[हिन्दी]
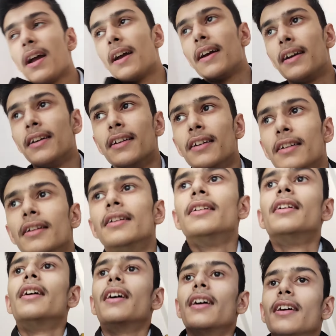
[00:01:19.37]
में
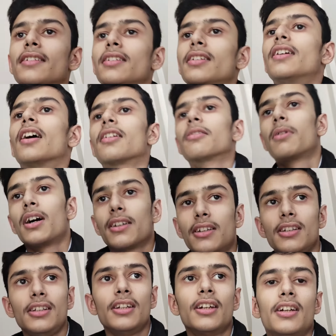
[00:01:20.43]
ऐसी
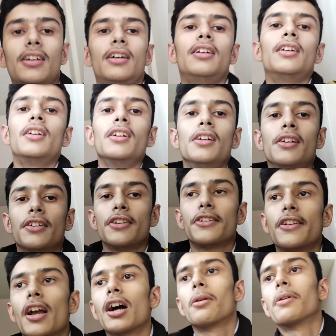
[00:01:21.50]
गर्माती है
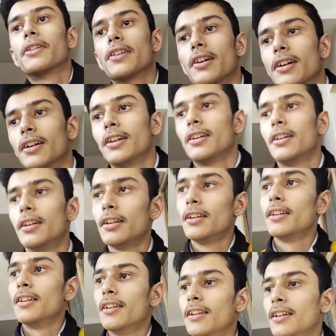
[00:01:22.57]
क्या बताएं
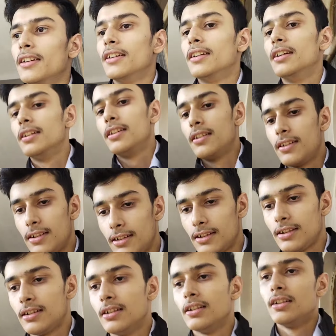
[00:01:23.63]
गर्मी के साथ
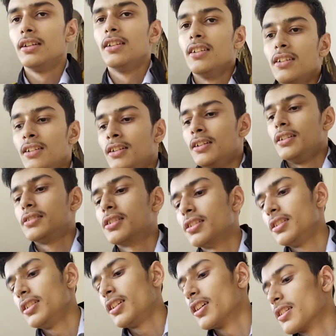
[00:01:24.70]
ठंडा आइटम है ना
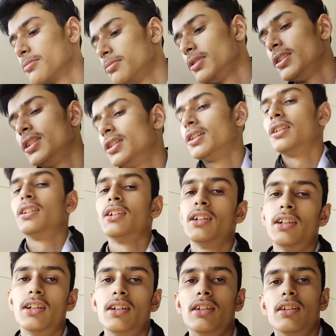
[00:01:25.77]
इतनी गर्मी
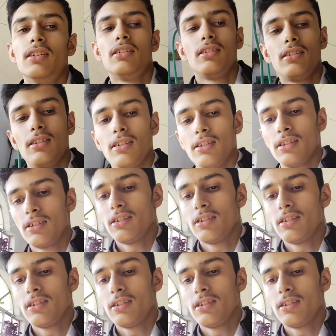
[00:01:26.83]
हम्म।